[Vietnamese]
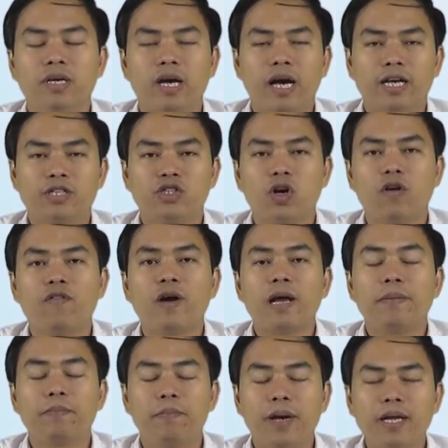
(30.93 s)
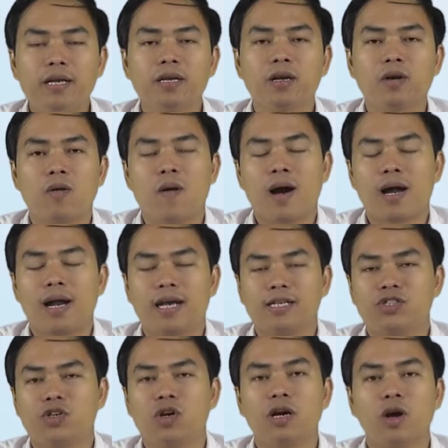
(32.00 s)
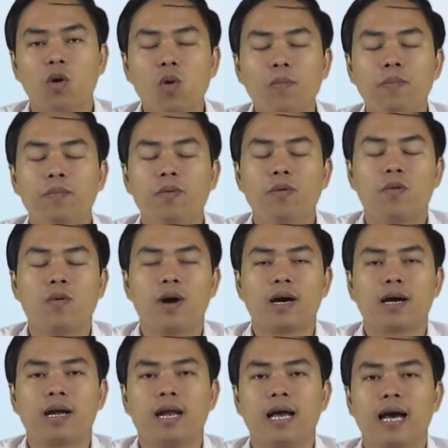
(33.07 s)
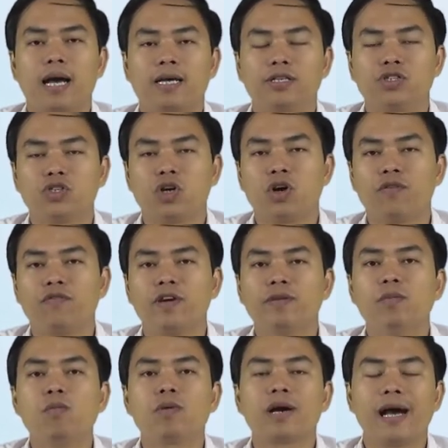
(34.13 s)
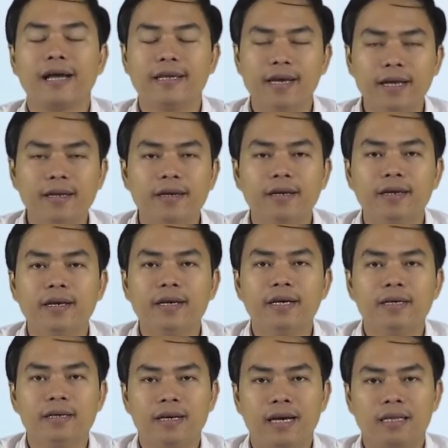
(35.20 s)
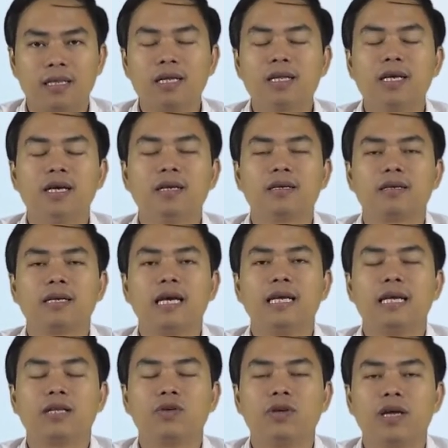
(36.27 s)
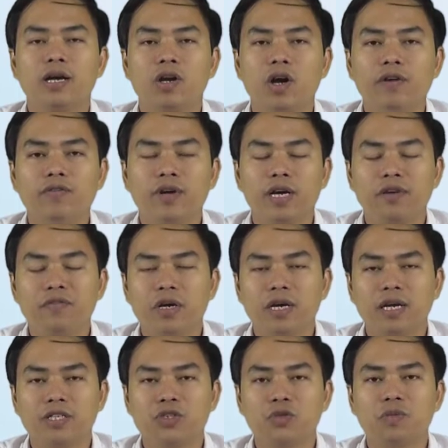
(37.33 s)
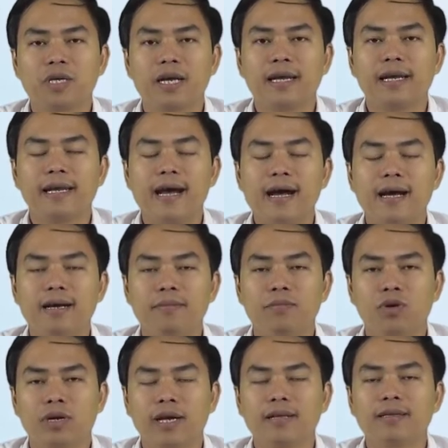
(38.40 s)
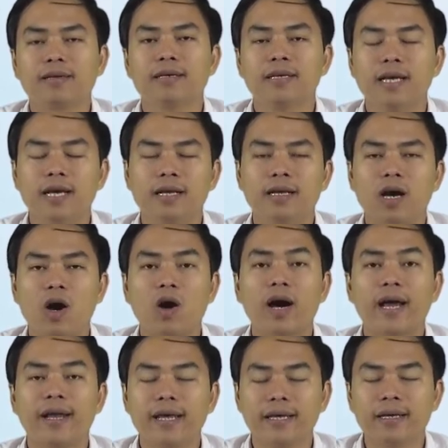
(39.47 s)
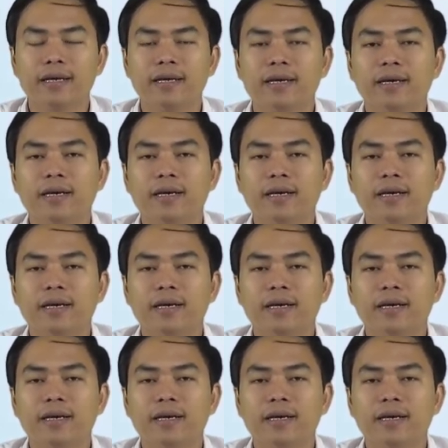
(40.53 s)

à, cho fanpage hoặc là cho group hoặc là cho Facebook cá nhân. À, tất nhiên đây là tôi đang nói về cái việc là chúng ta đăng một cách tự nhiên, organic